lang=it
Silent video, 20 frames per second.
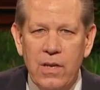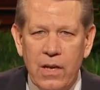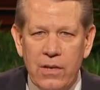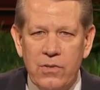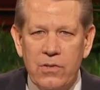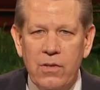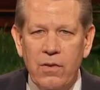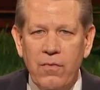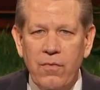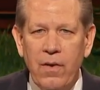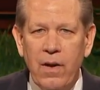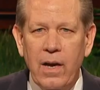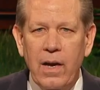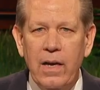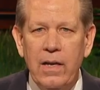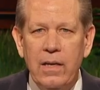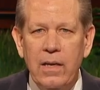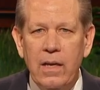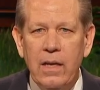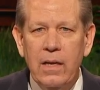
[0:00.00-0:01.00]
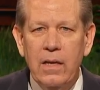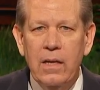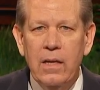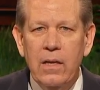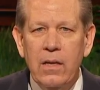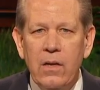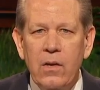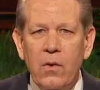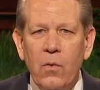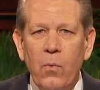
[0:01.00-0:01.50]
Il presidente
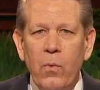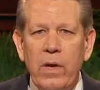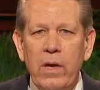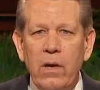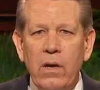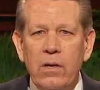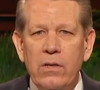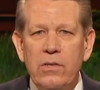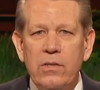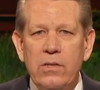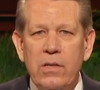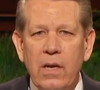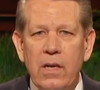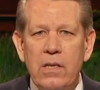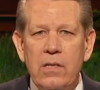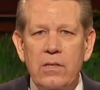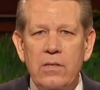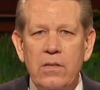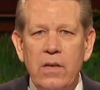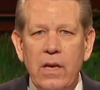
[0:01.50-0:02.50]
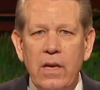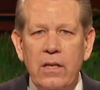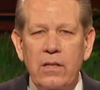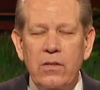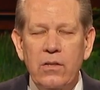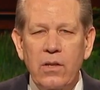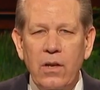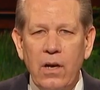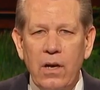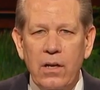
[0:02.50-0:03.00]
Thomas S. Monson ha
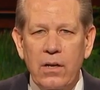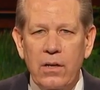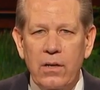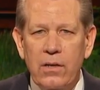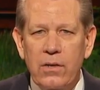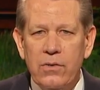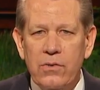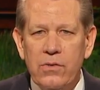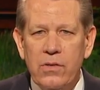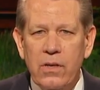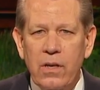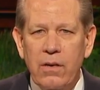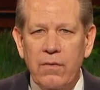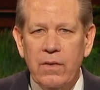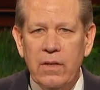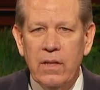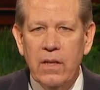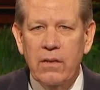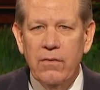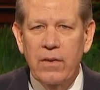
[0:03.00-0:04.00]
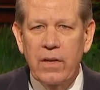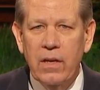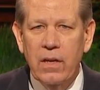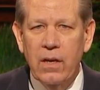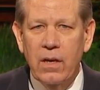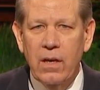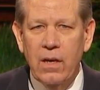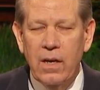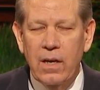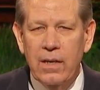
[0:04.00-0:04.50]
attestato, noi
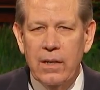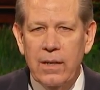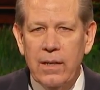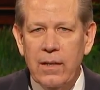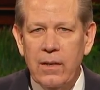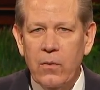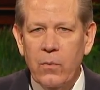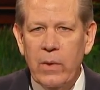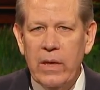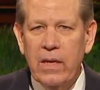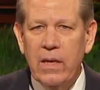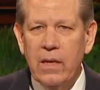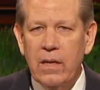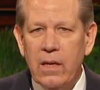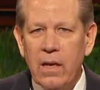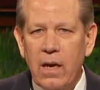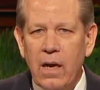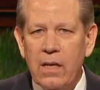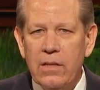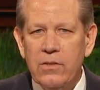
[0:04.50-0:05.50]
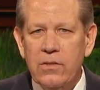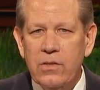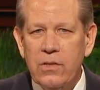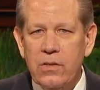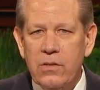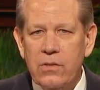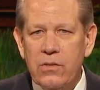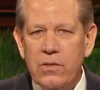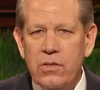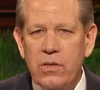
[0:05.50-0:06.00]
siamo figli e figlie di un
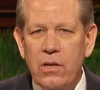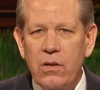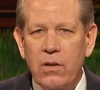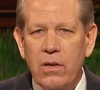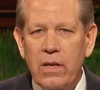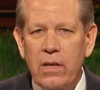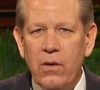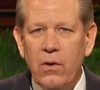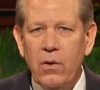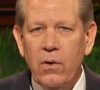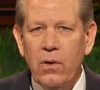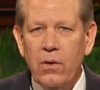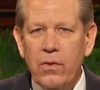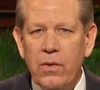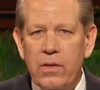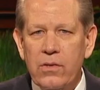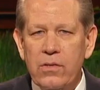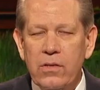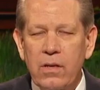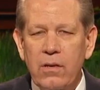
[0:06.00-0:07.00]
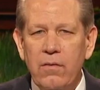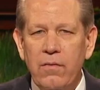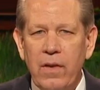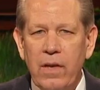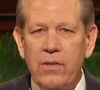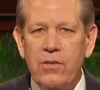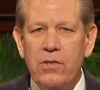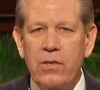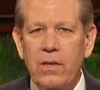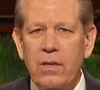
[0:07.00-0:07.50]
Dio vivente, non
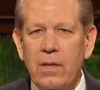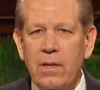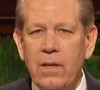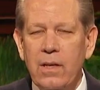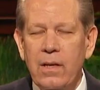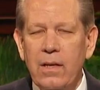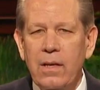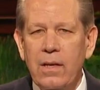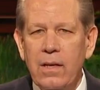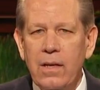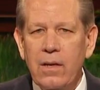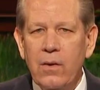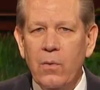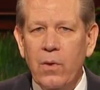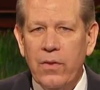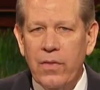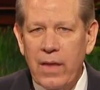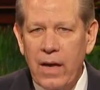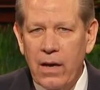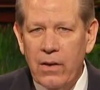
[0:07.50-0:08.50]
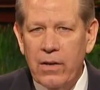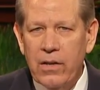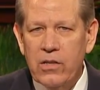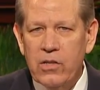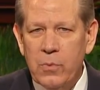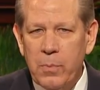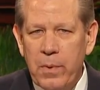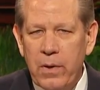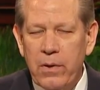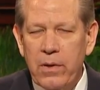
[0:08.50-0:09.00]
possiamo credere sinceramente
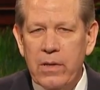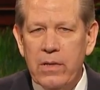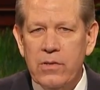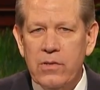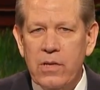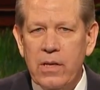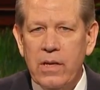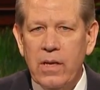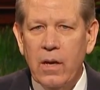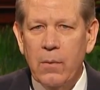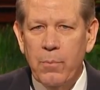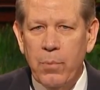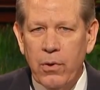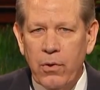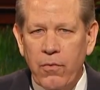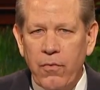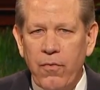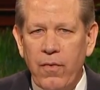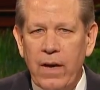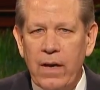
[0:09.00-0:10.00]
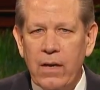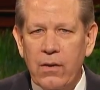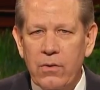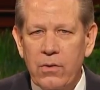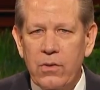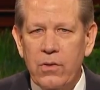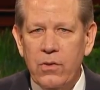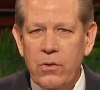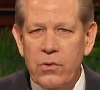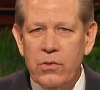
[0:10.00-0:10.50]
in questo senza provare
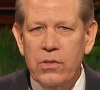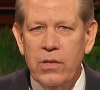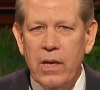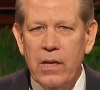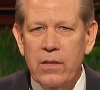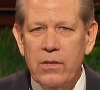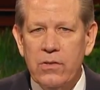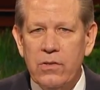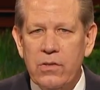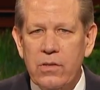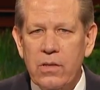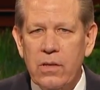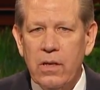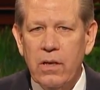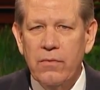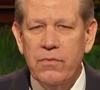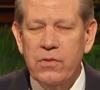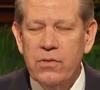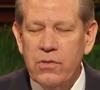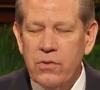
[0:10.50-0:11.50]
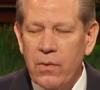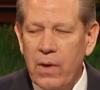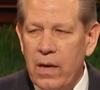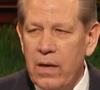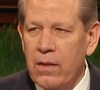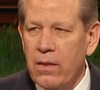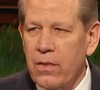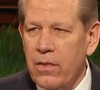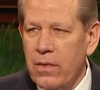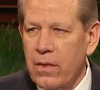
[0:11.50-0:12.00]
una profonda
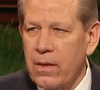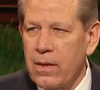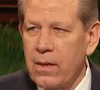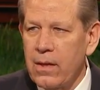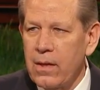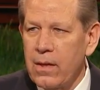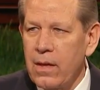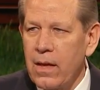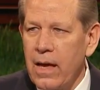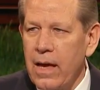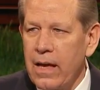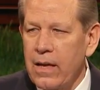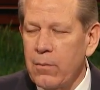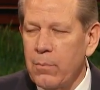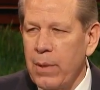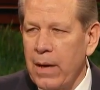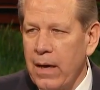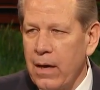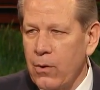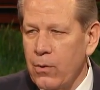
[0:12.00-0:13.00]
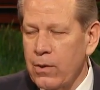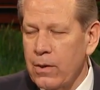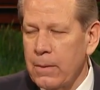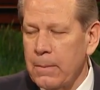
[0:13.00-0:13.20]
sensazione di forza e